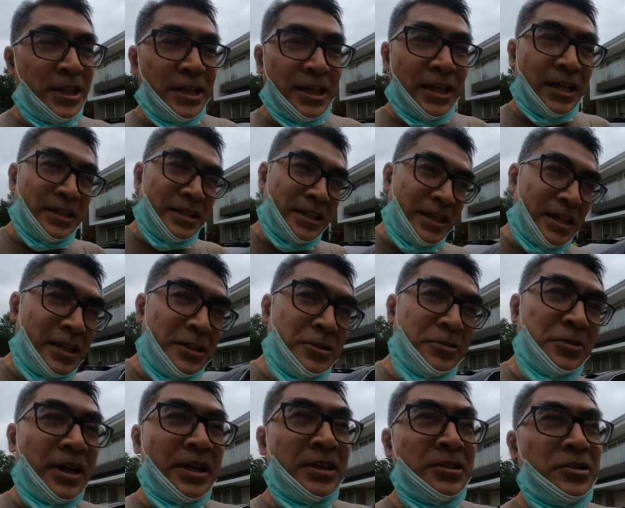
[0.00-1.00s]
antara
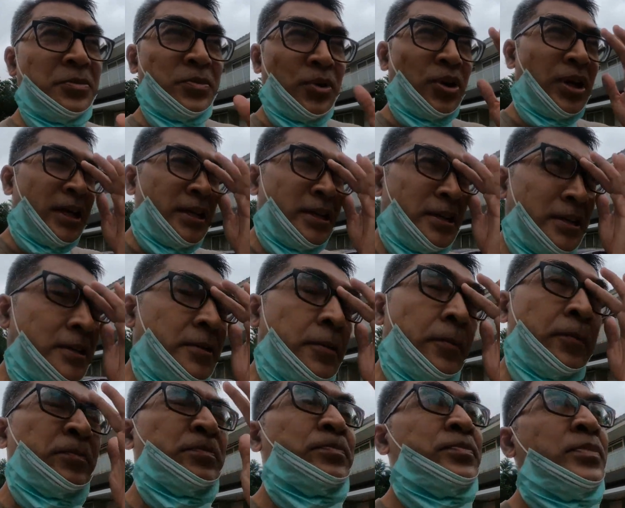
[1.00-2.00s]
dua itu polanya.
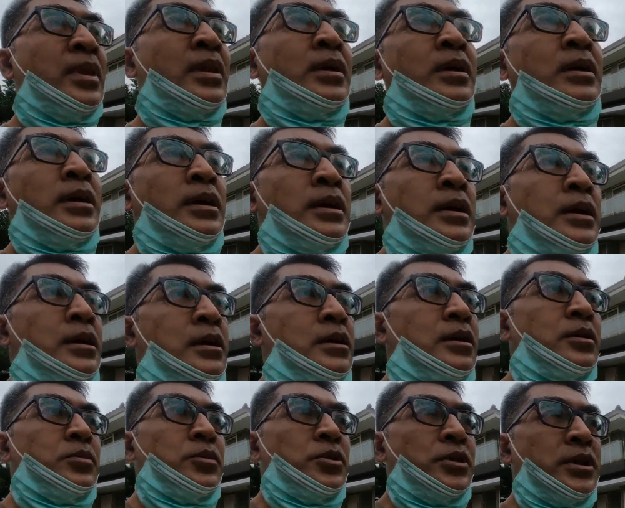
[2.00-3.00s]

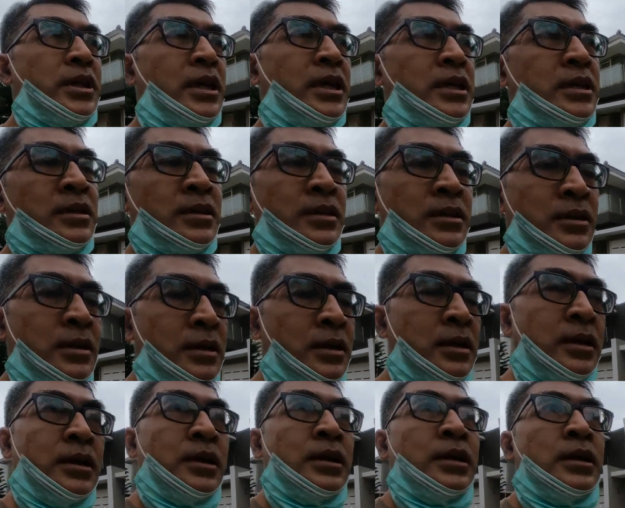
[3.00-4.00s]
Kemudian
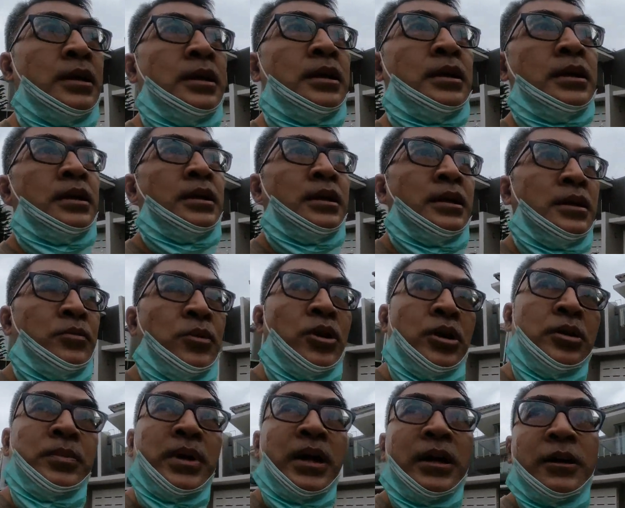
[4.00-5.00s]
eh,
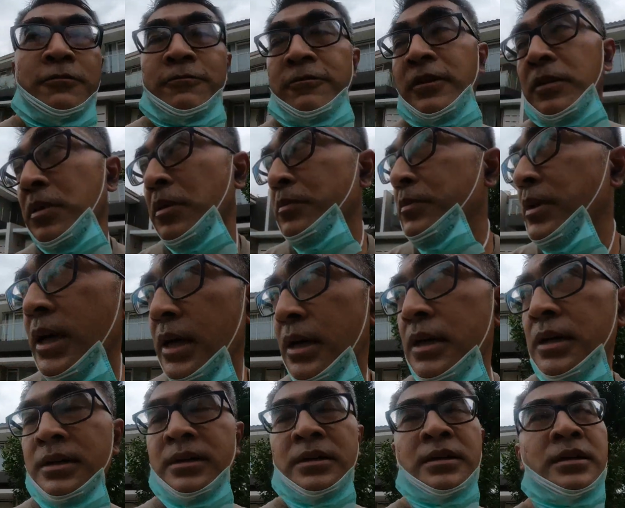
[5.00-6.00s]
mohon maaf apabila
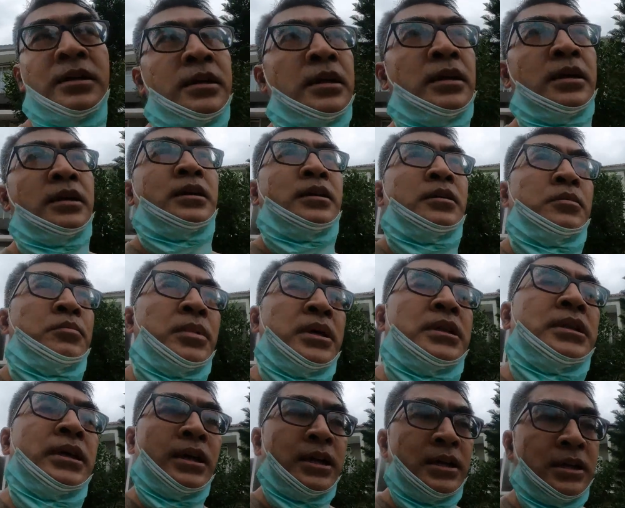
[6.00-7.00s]

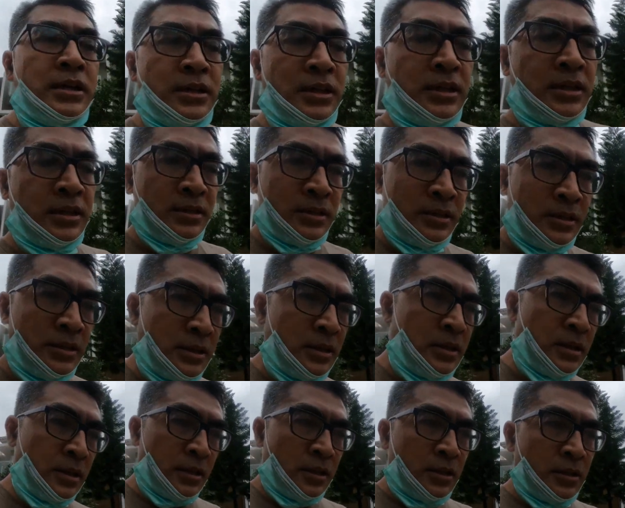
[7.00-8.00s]
materi
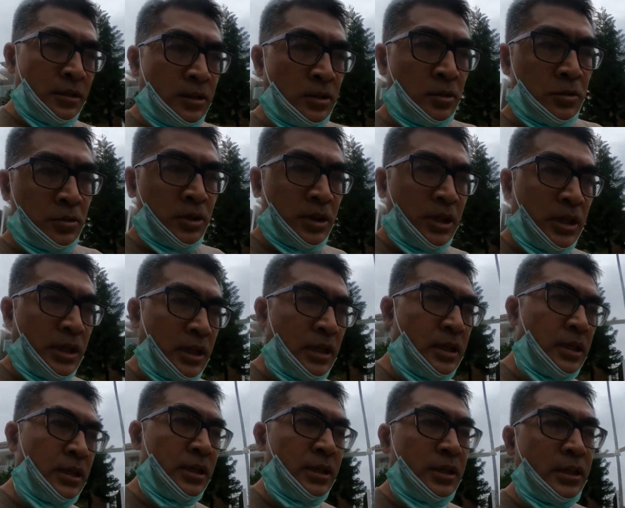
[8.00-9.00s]
kuliah
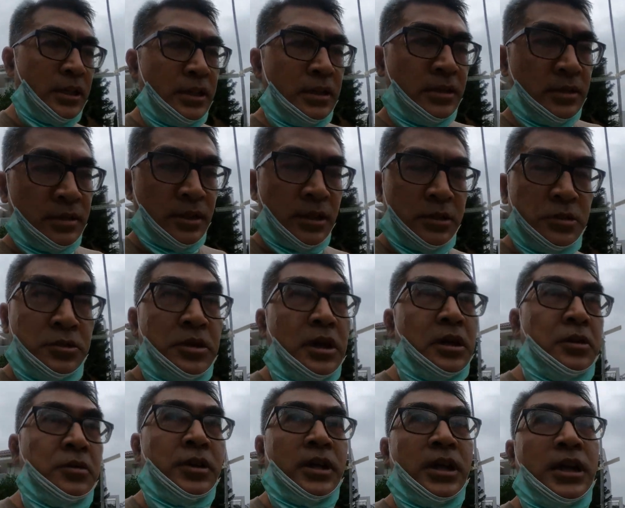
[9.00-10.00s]
ini dan juga
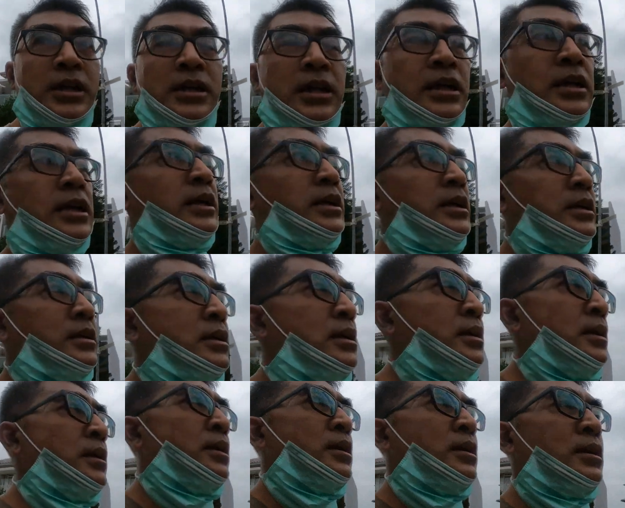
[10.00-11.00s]
kuliah yang lain
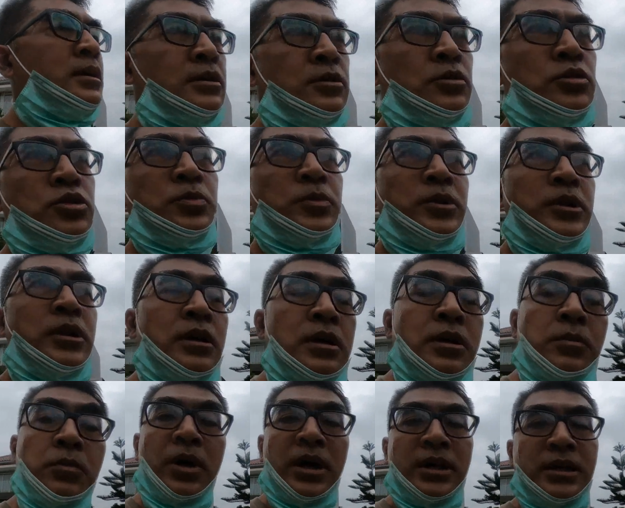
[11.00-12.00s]
itu
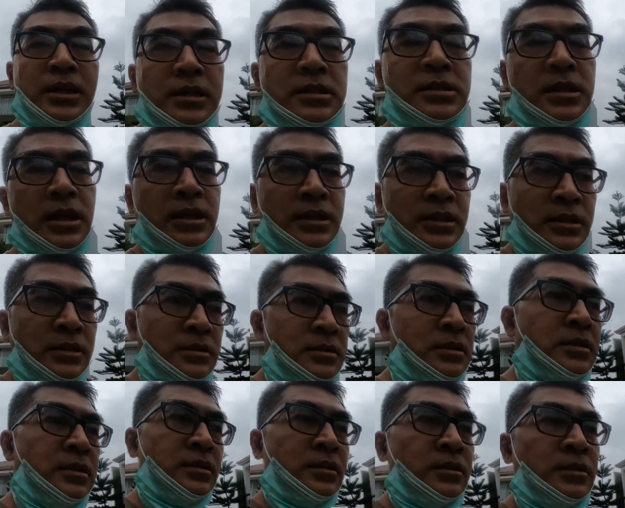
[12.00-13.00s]
sebenarnya banyak sekali
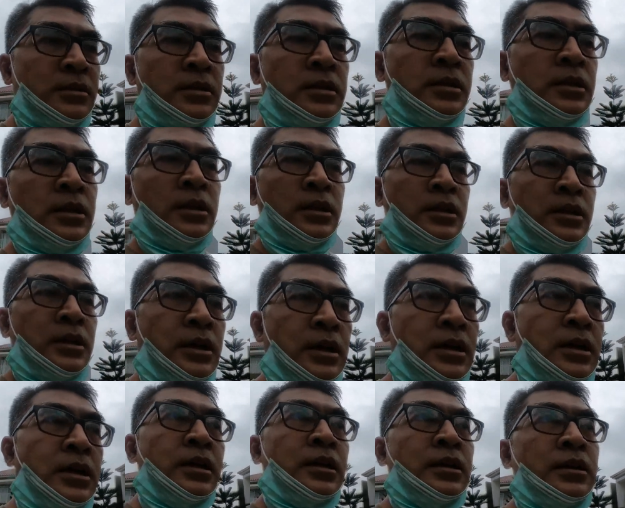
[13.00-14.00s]
ya.
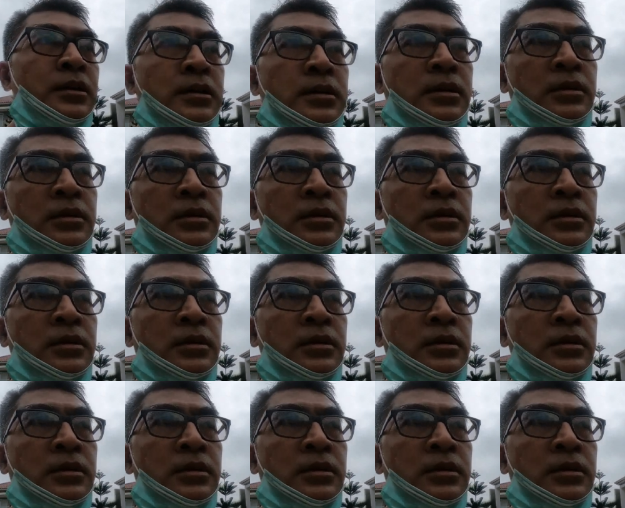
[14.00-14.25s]
karena